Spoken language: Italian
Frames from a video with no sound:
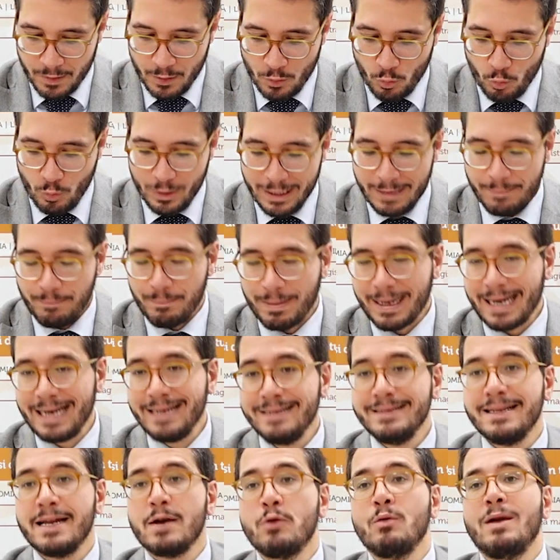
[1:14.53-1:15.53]
Quindi
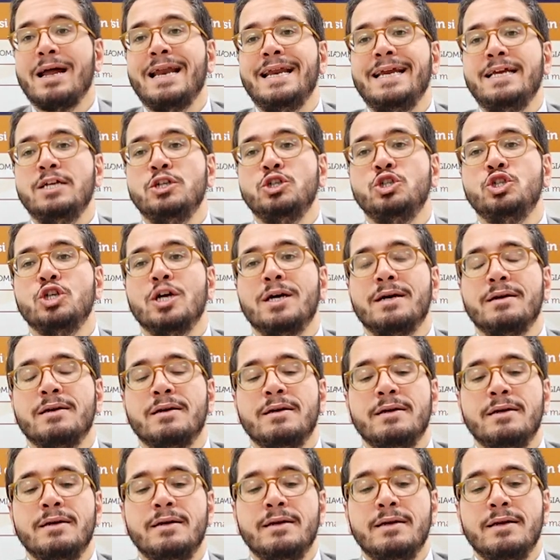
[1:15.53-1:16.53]
prendere una legge
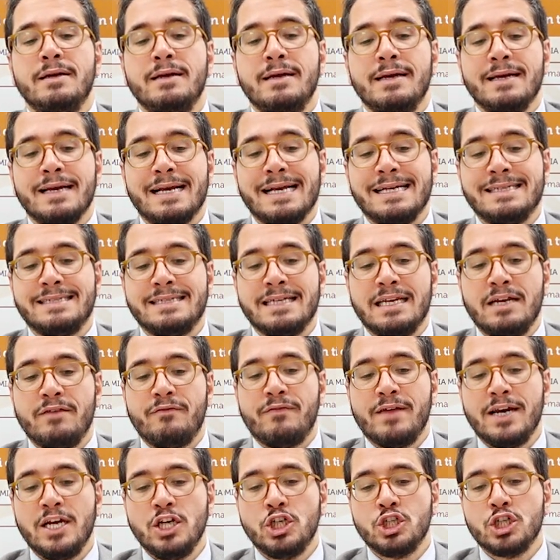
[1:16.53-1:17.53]
che si
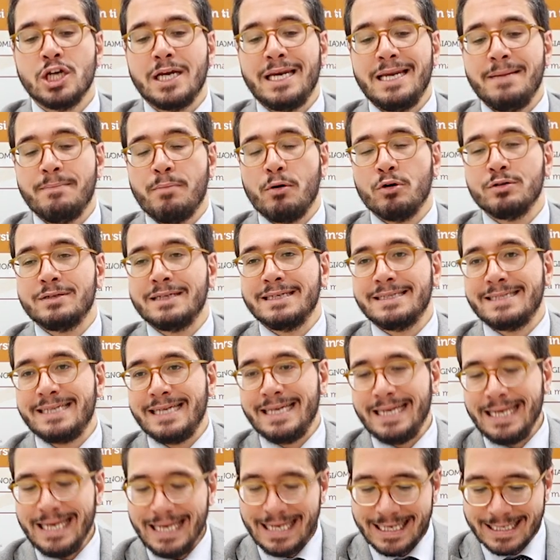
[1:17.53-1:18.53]
riferisce
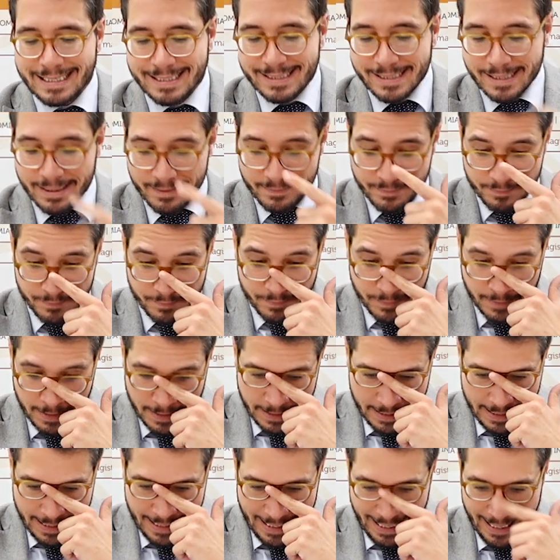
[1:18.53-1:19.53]
all'ipotesi X
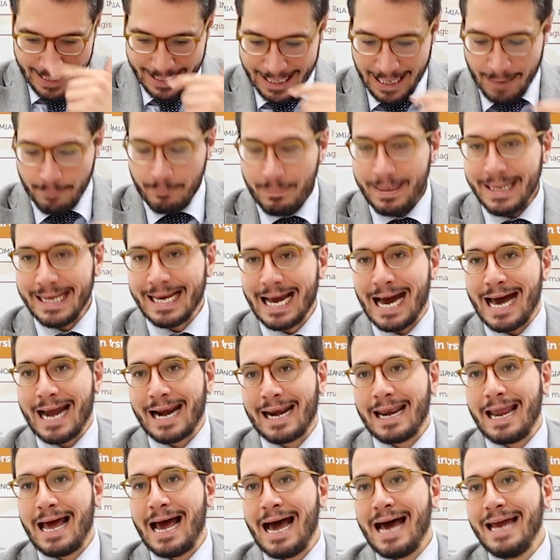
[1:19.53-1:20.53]
ed
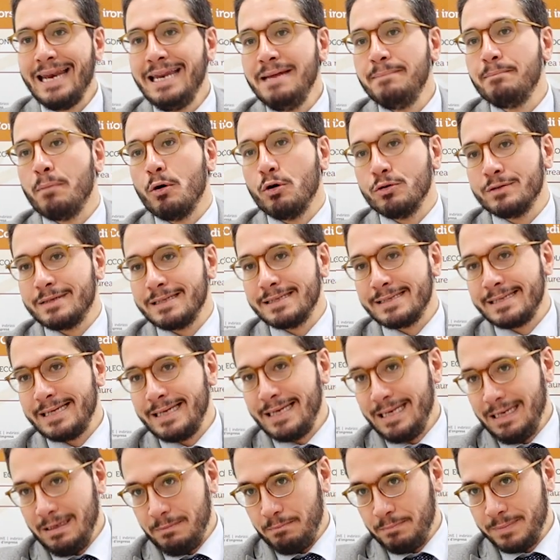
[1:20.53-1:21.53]
applicarla
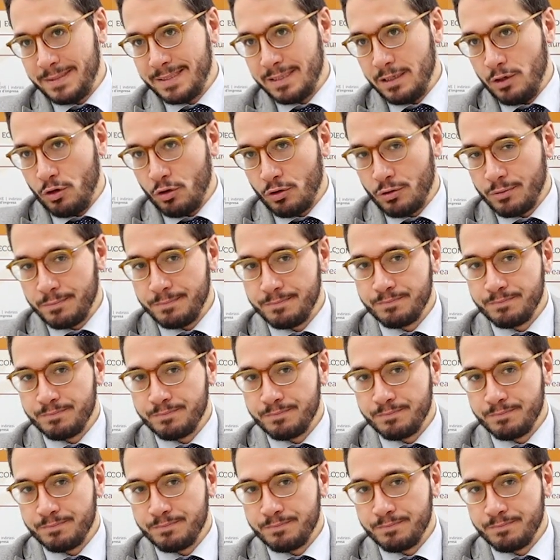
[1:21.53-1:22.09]
all'ipotesi Y.